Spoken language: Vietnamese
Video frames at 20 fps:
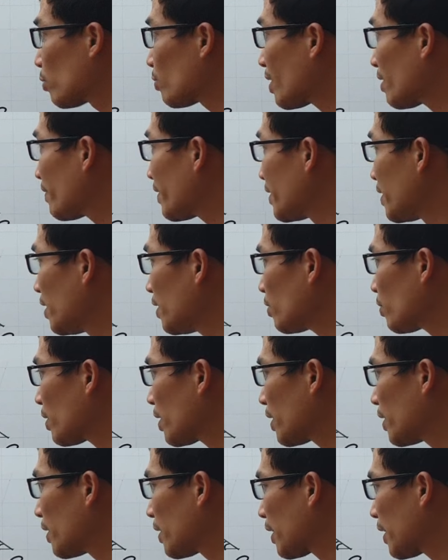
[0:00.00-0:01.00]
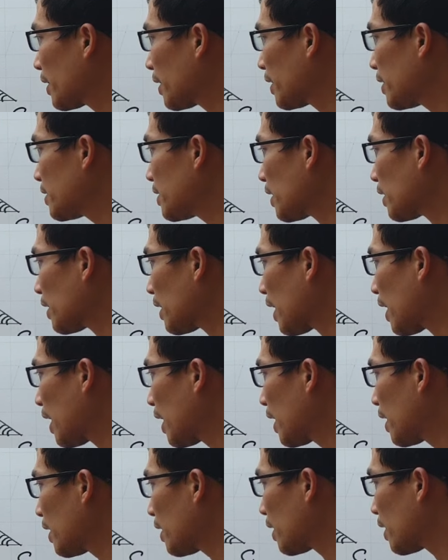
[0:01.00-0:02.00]
chúng ta phải nhớ cho thầy cái tính chất là
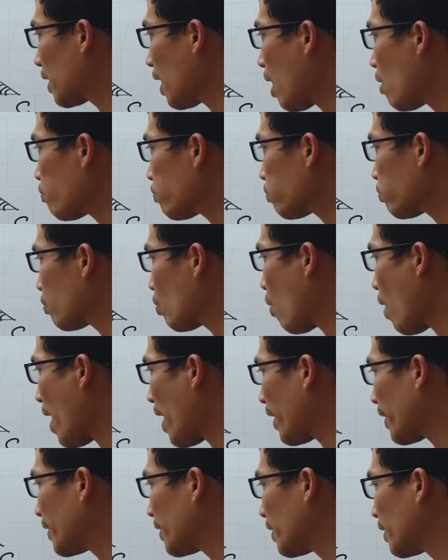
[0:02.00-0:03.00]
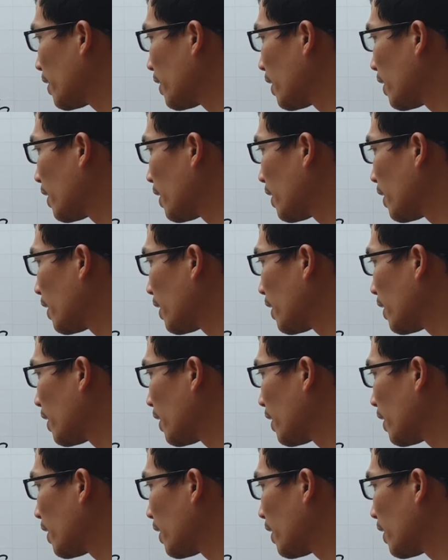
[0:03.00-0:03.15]
góc ngoài